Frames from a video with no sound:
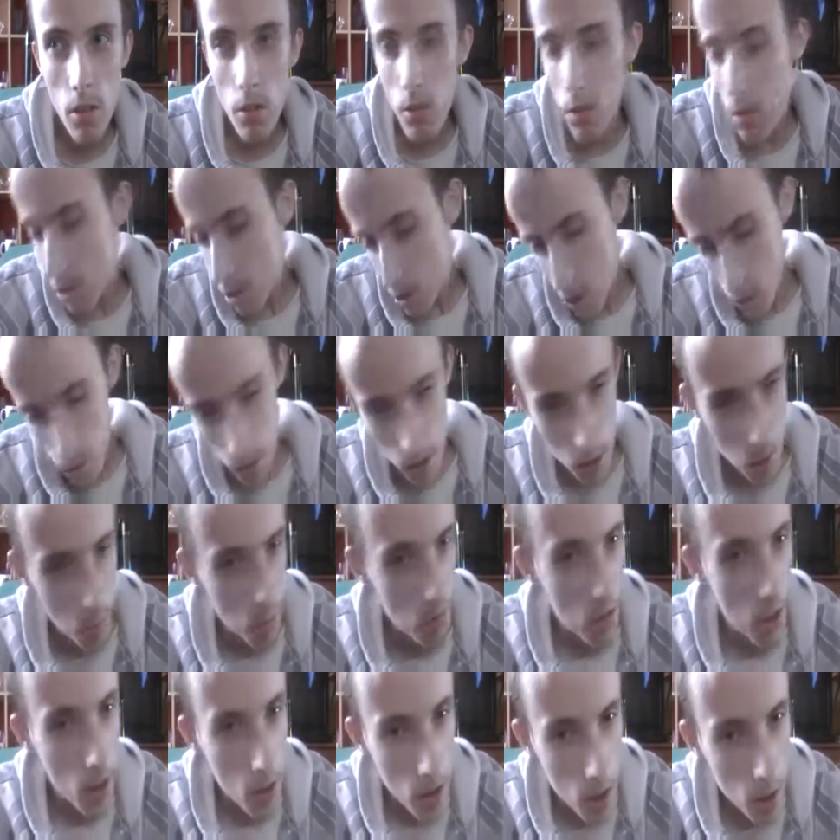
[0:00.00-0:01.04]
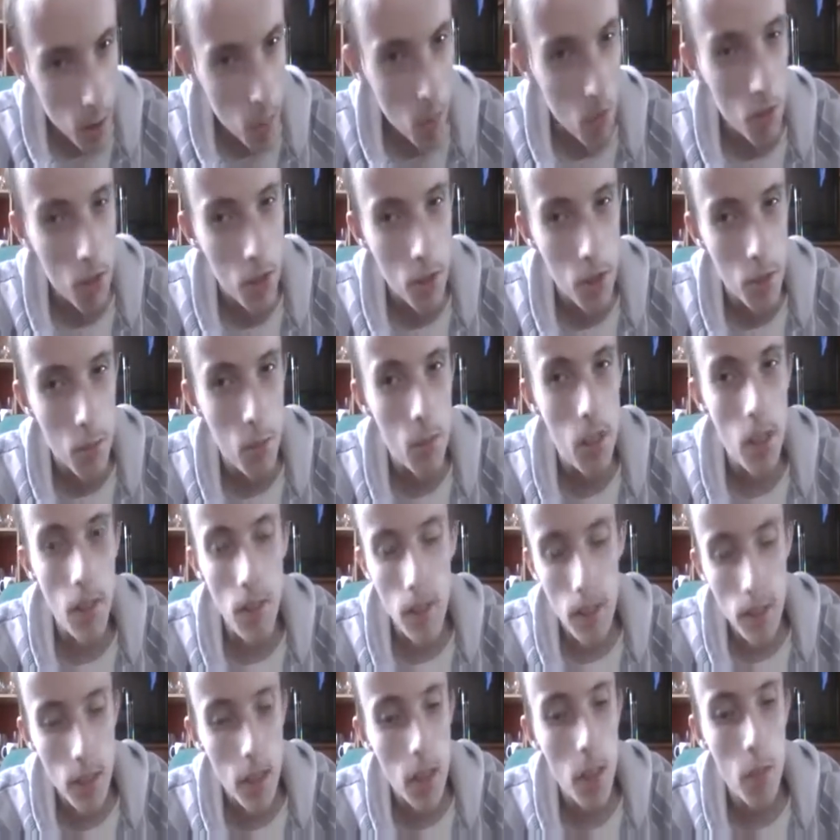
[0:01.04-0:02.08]
coś tam, jakieś przejścia możecie sobie
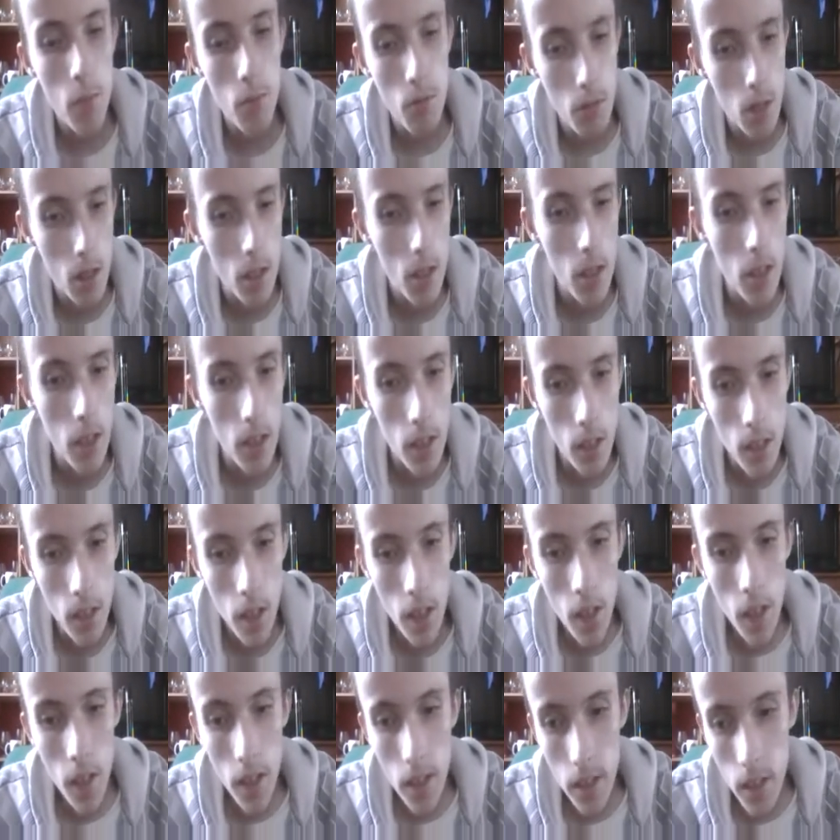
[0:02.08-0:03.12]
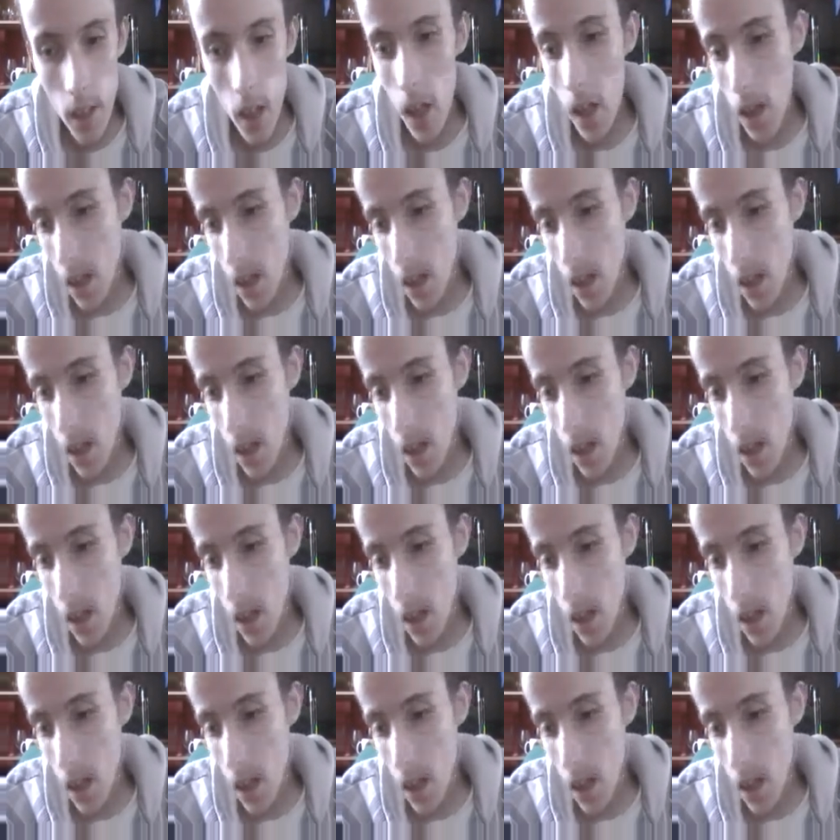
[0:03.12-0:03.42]
dawać, nie? Na przykład jak ja,